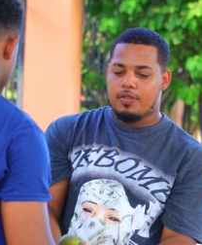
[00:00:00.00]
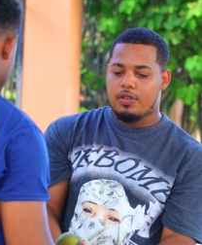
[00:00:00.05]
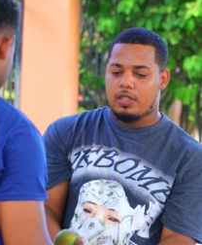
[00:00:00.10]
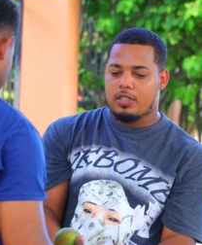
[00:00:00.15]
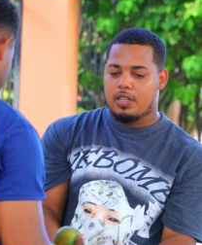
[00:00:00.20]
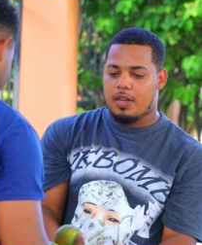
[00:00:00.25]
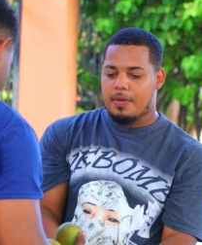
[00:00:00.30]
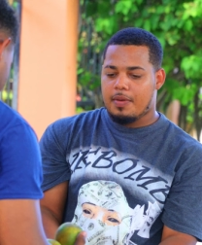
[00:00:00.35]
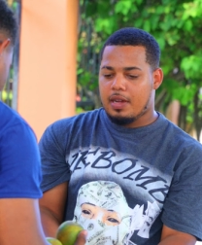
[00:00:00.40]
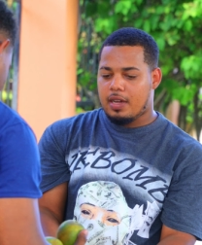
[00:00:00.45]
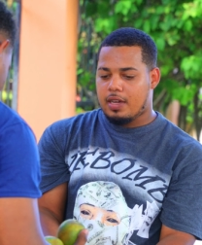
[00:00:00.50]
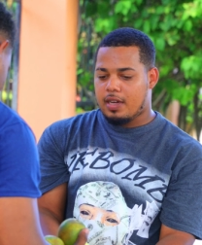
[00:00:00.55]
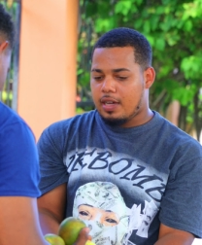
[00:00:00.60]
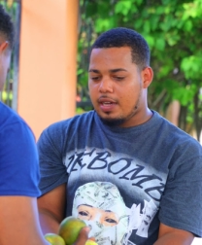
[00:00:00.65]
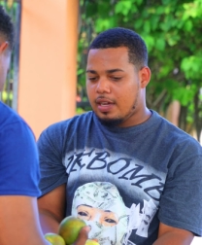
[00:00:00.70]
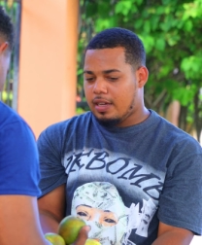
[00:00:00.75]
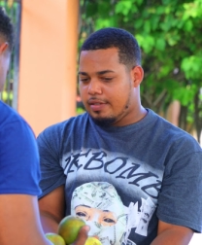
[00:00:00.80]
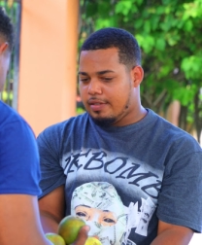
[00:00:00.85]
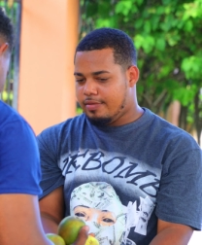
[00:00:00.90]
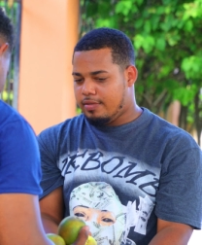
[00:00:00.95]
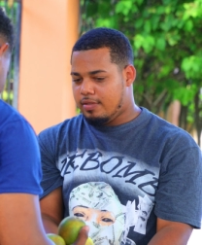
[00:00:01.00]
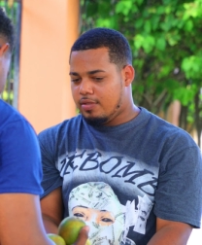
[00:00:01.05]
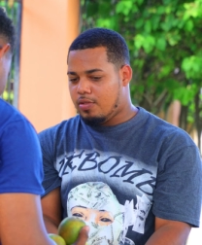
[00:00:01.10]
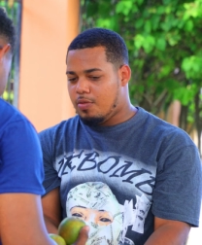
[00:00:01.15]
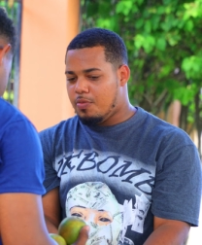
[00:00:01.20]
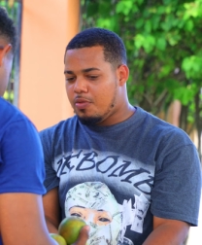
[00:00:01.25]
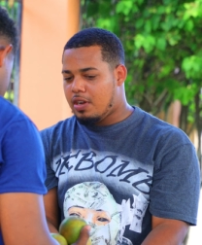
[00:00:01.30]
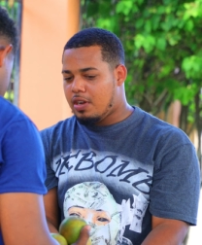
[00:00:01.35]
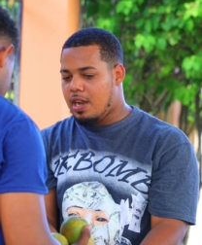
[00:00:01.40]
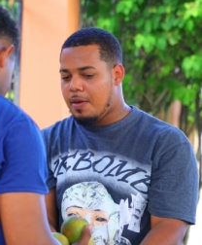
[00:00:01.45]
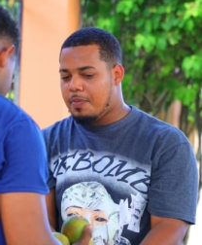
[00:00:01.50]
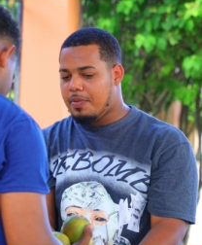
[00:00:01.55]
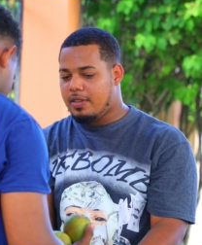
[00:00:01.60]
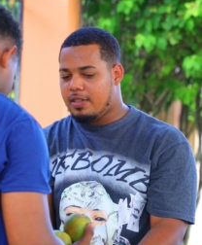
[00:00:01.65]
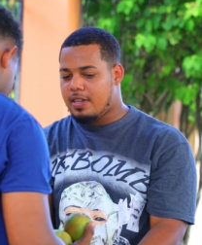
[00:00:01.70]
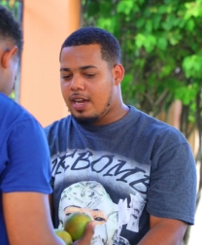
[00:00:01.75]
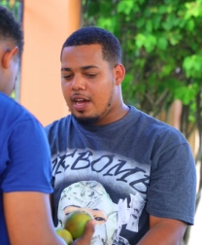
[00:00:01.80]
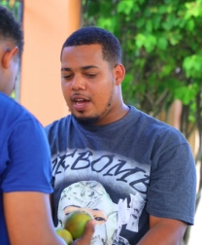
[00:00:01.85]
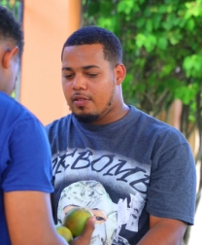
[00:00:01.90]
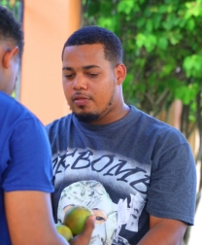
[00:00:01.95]
funda se ve que como que la
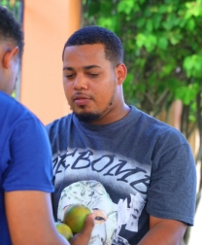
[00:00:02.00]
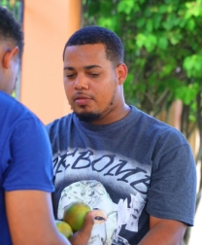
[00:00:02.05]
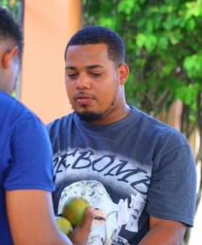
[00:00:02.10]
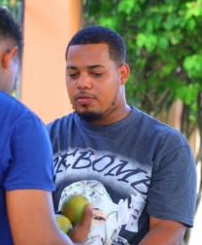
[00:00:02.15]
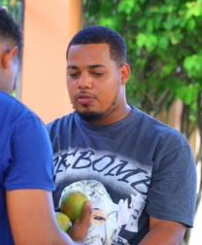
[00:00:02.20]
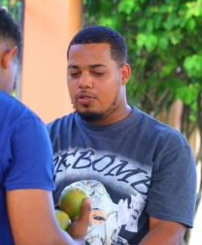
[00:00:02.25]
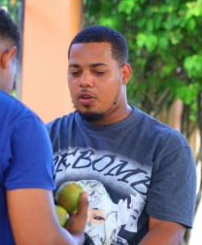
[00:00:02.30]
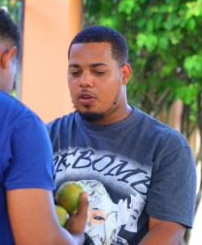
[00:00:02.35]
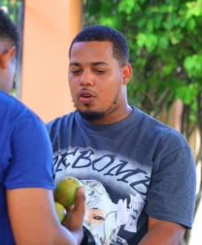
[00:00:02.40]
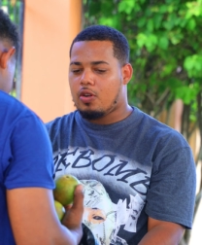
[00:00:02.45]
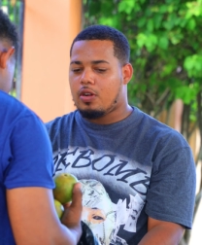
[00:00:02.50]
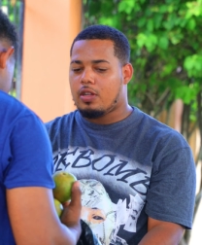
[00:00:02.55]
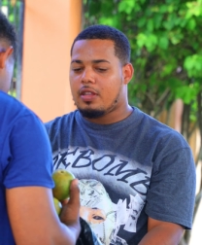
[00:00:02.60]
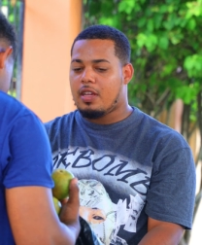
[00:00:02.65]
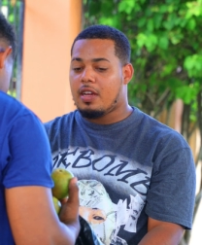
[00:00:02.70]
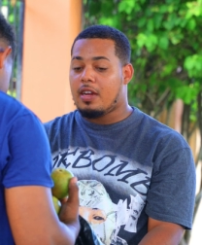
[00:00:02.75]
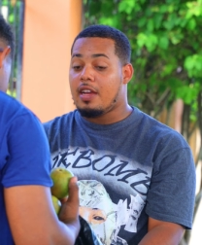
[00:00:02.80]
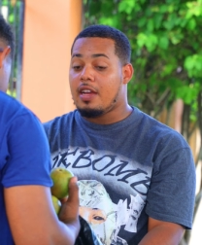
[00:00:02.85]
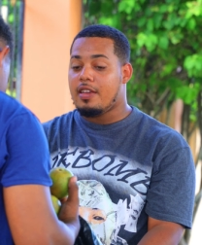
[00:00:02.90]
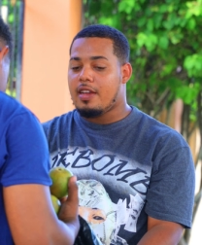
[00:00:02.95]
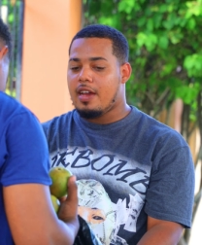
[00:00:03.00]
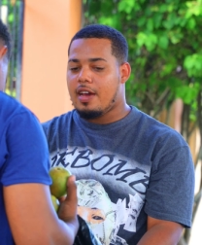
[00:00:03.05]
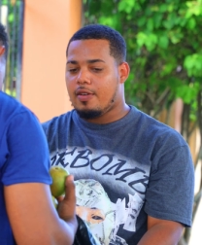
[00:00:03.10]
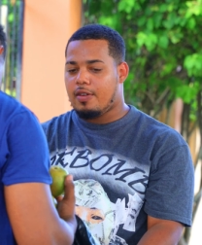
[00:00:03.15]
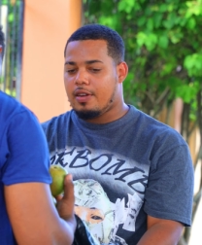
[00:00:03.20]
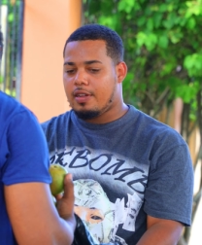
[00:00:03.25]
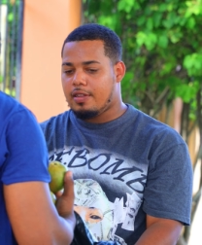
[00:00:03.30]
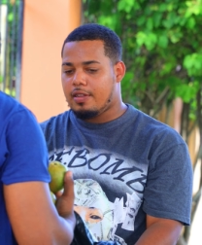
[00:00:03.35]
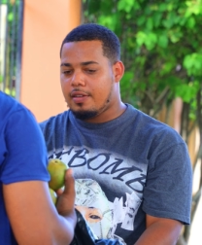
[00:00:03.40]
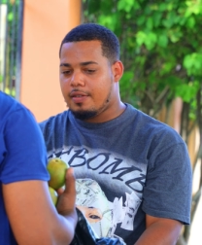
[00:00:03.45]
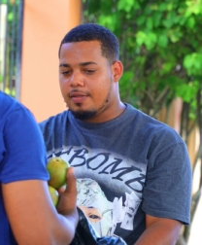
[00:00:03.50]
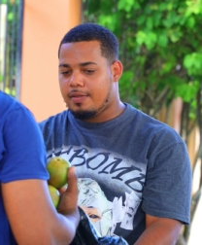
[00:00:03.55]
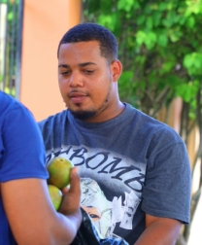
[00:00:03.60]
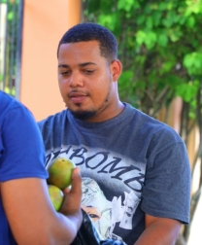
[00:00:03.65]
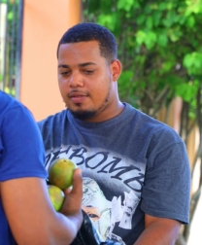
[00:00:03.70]
picharon. Yo creo que te engañaron a ti.